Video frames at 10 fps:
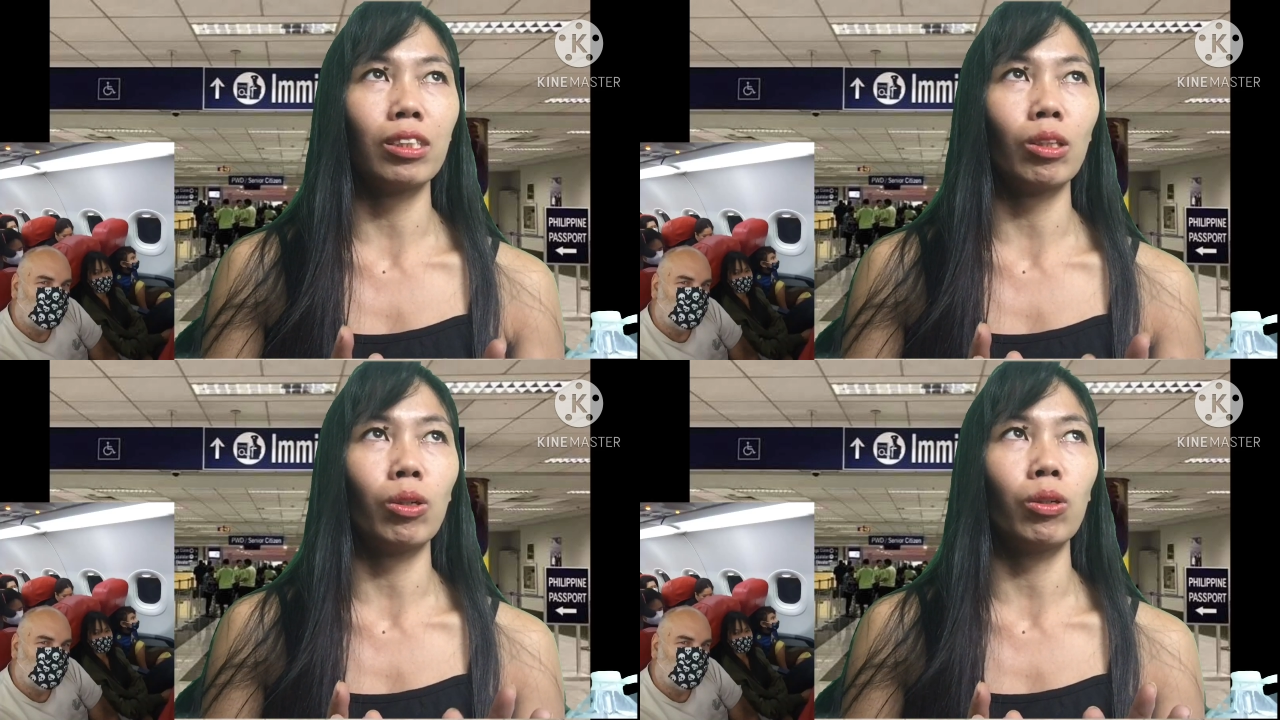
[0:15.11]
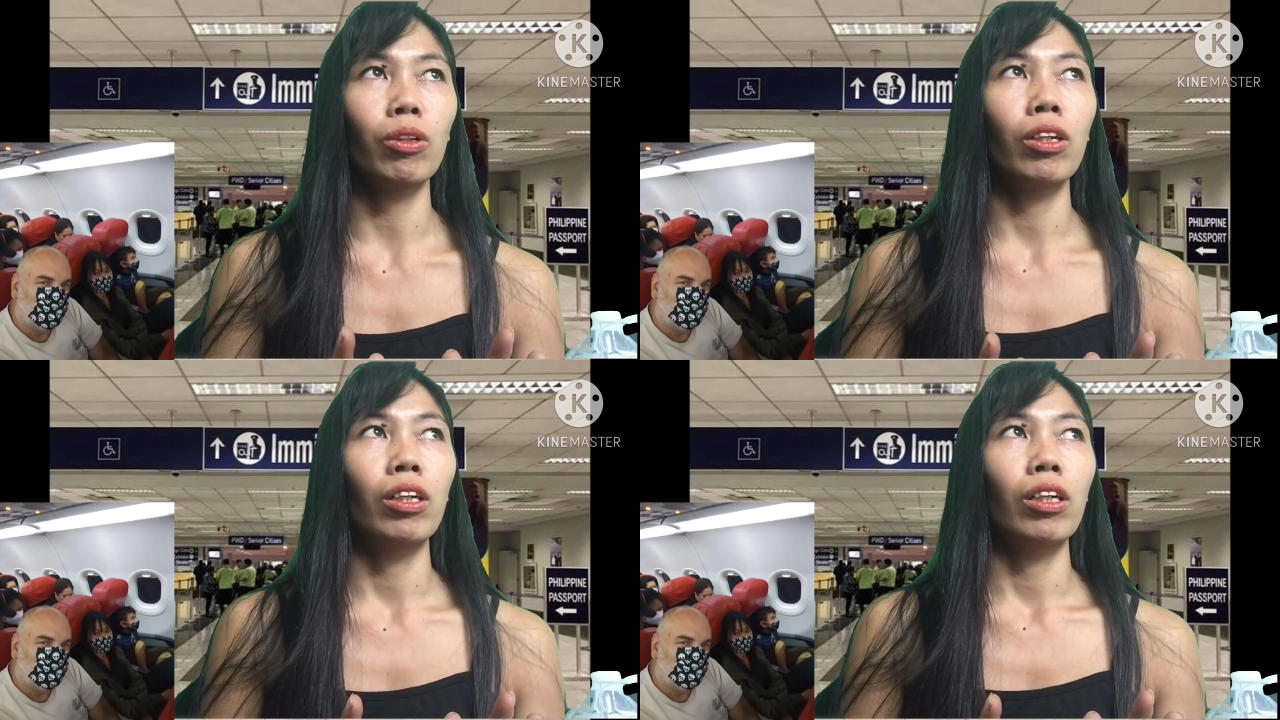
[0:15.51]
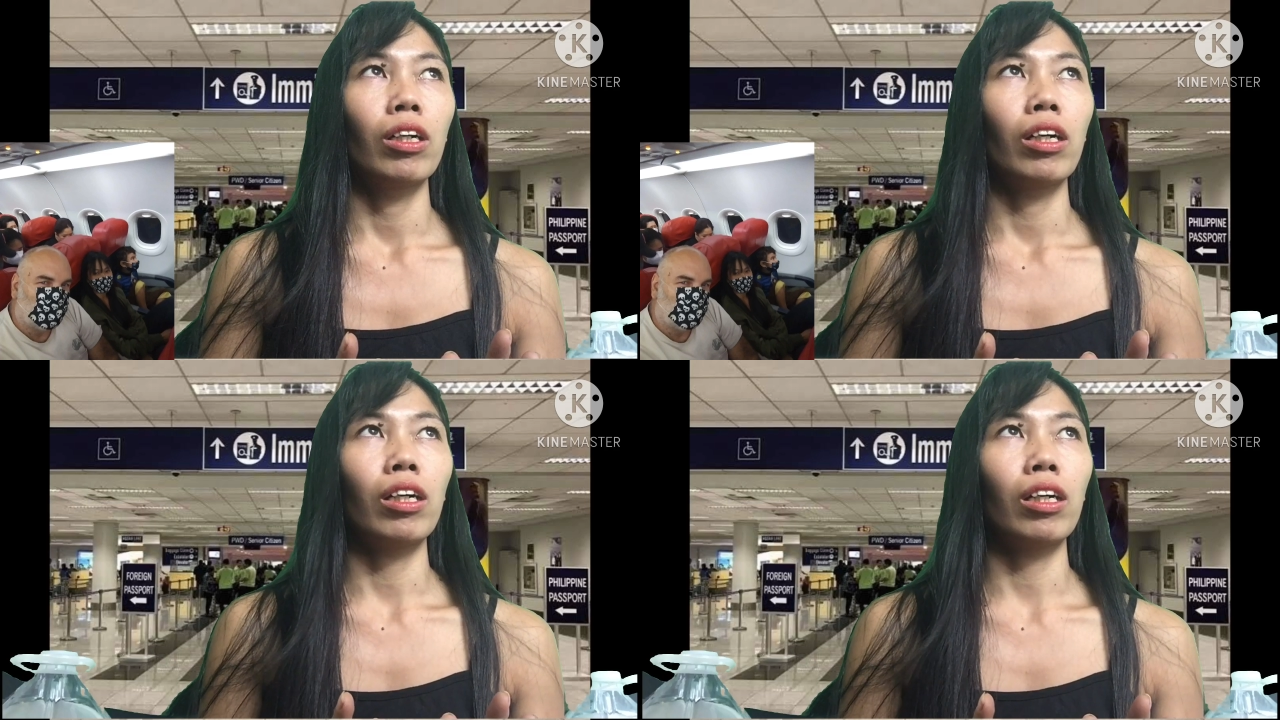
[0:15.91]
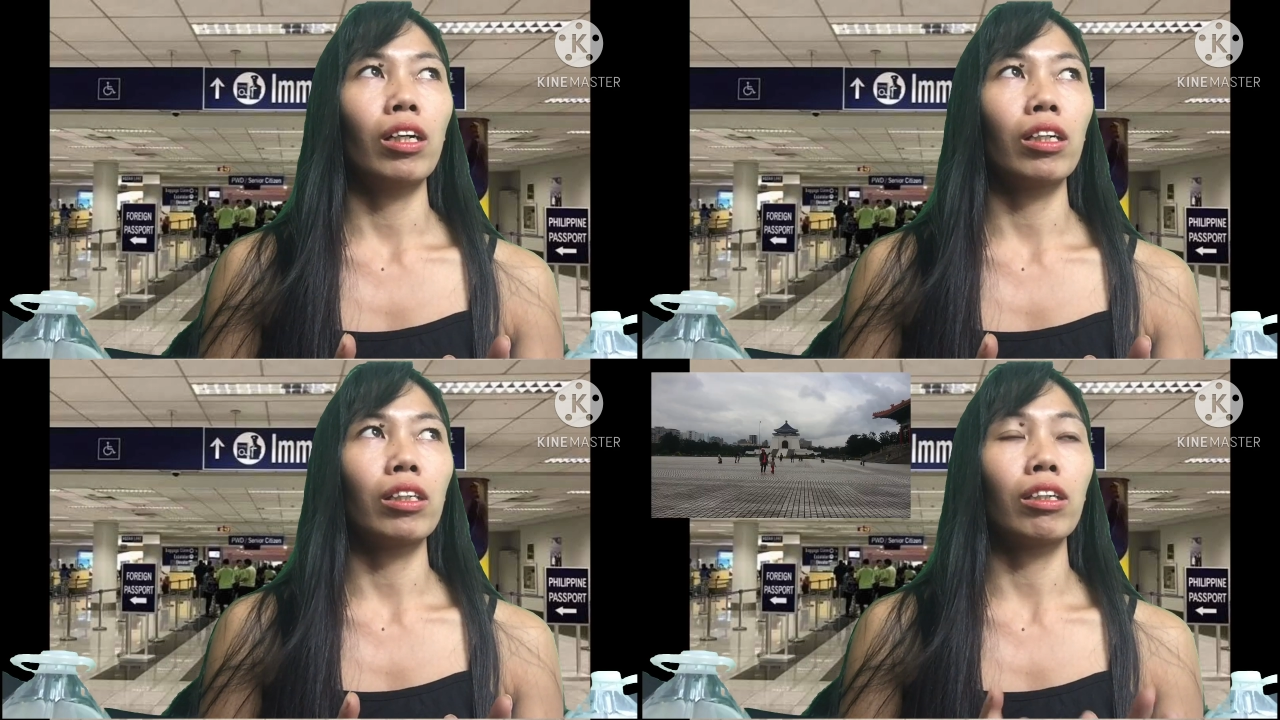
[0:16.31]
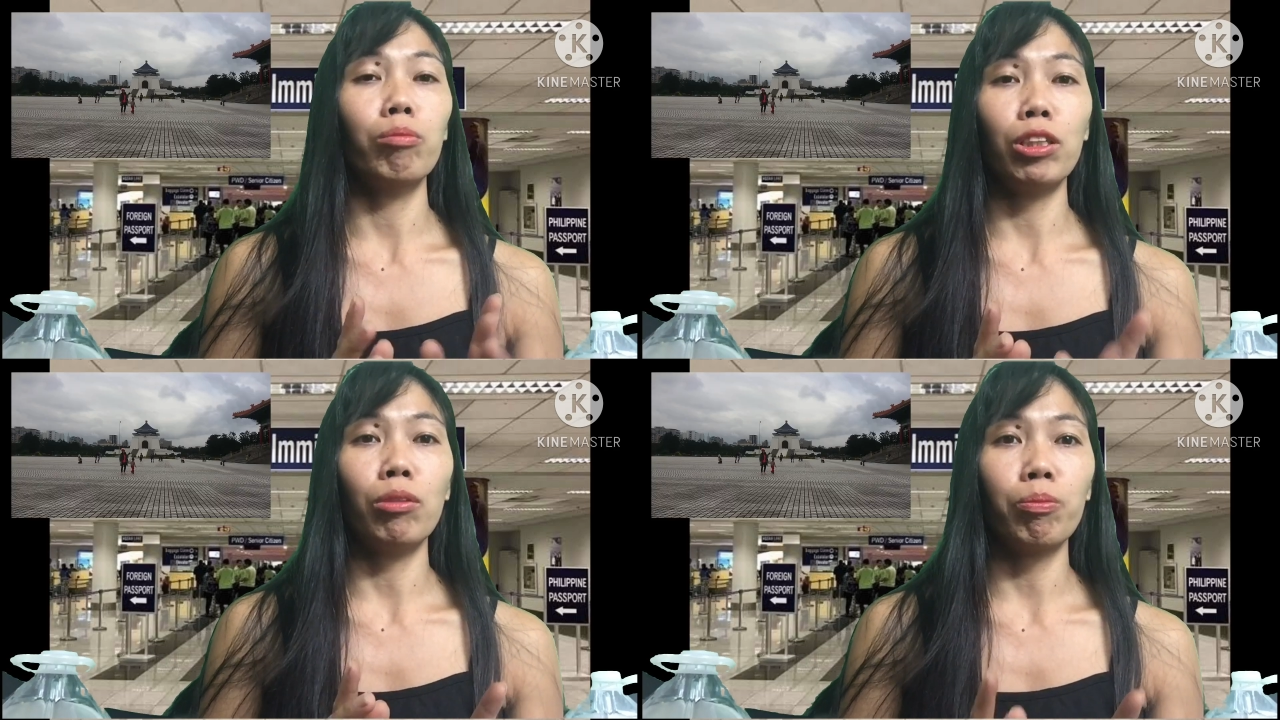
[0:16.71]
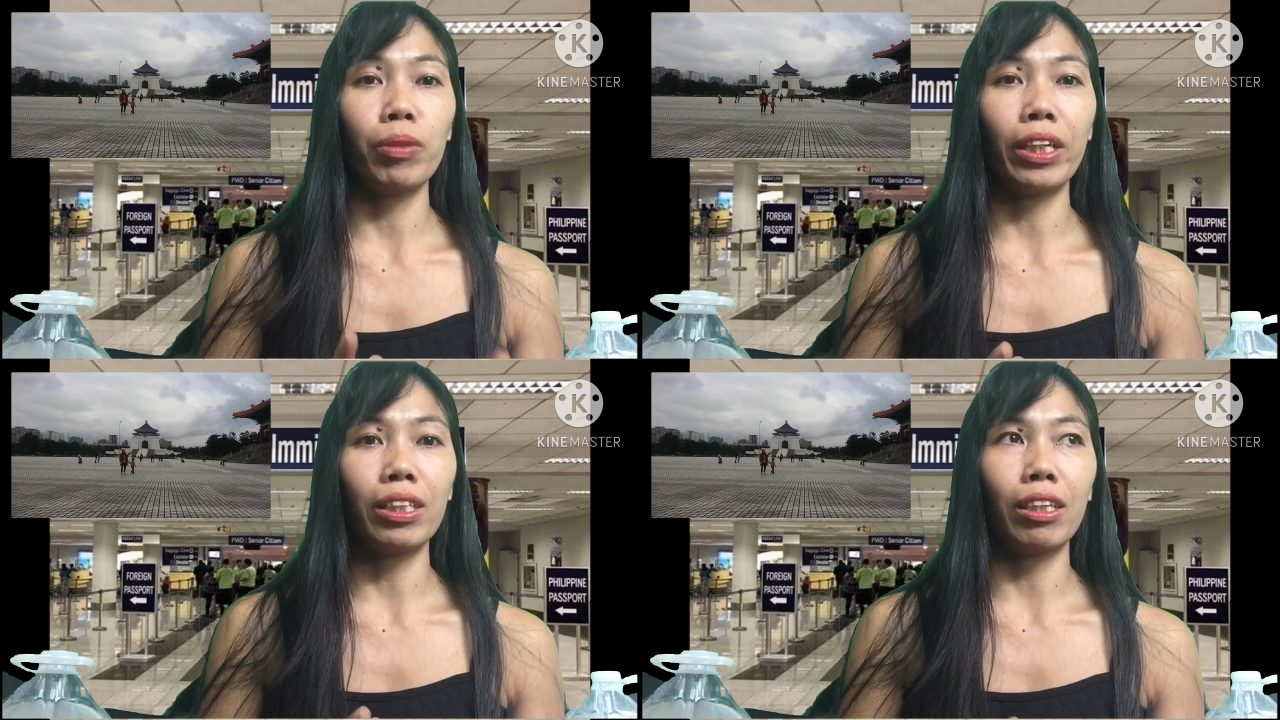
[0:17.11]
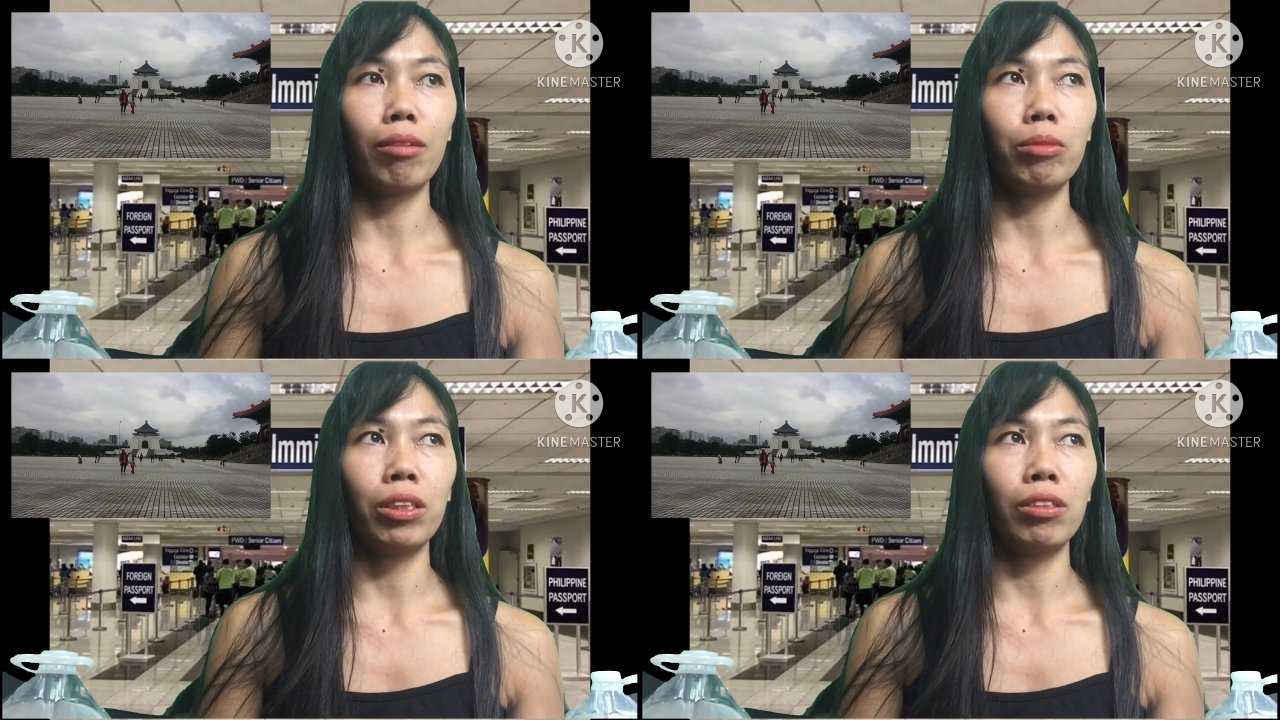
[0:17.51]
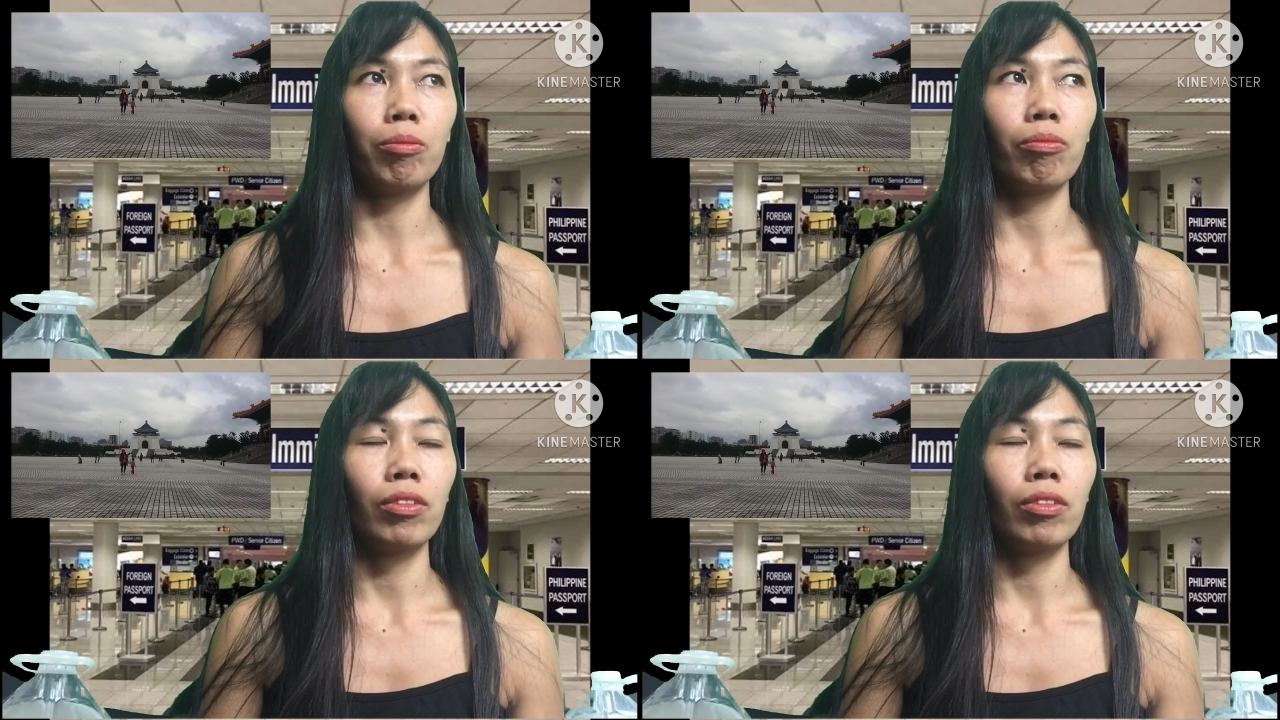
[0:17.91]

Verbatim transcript: So uh, gabi yung flight namin.